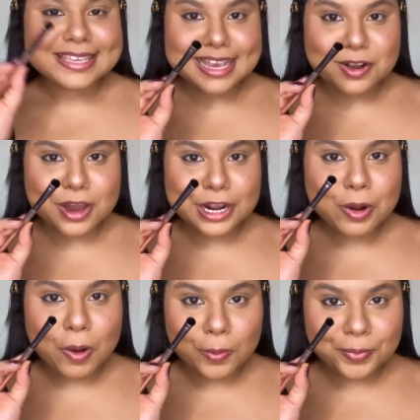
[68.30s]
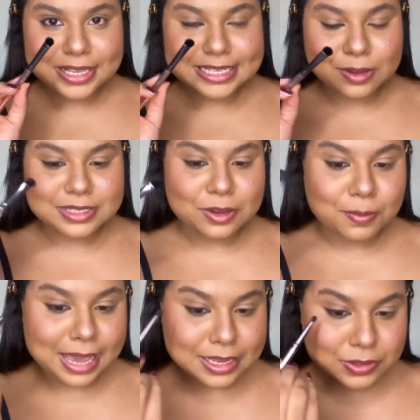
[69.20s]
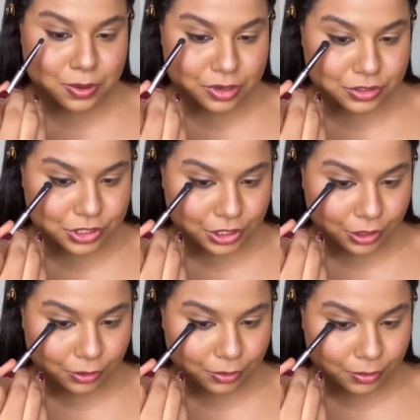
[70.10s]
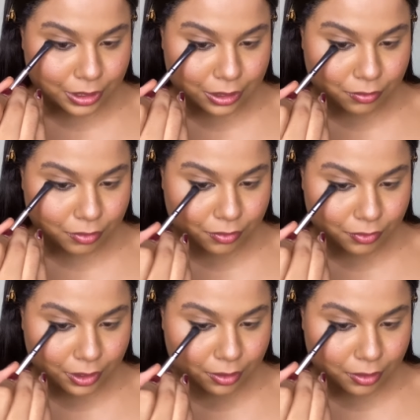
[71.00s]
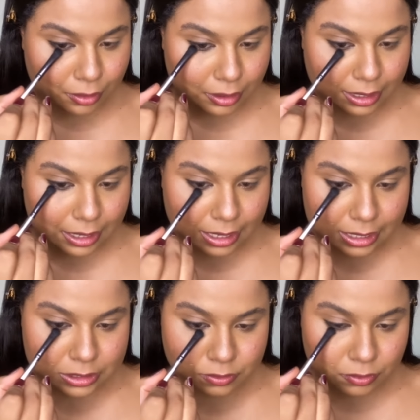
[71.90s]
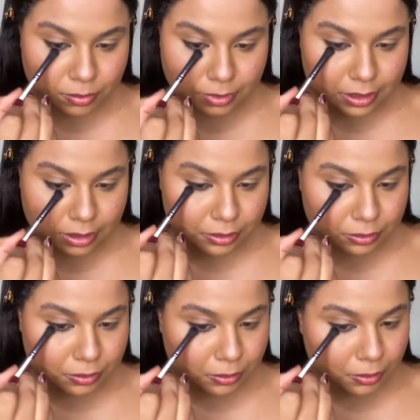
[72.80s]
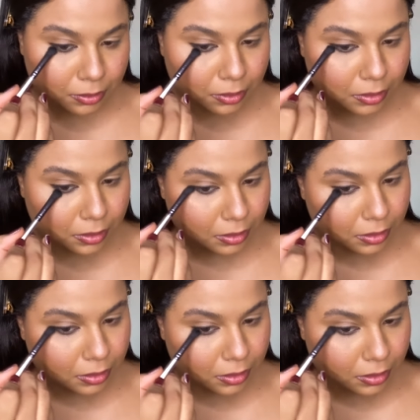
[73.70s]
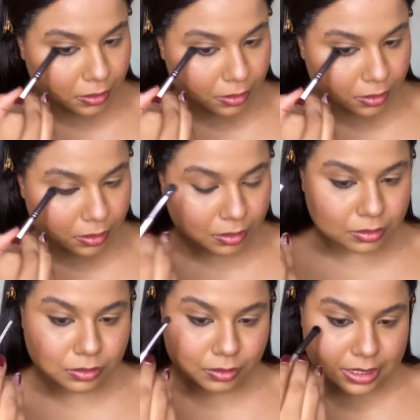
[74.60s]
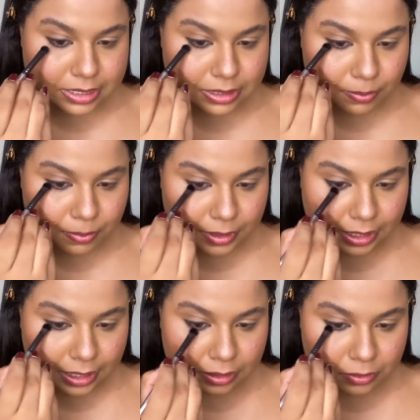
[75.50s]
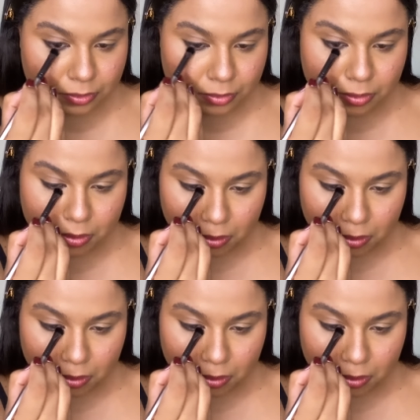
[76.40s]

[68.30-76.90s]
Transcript: agora, com um pincelzinho mais gordinho, eu vou vir, ó, esfumando todo esse preto.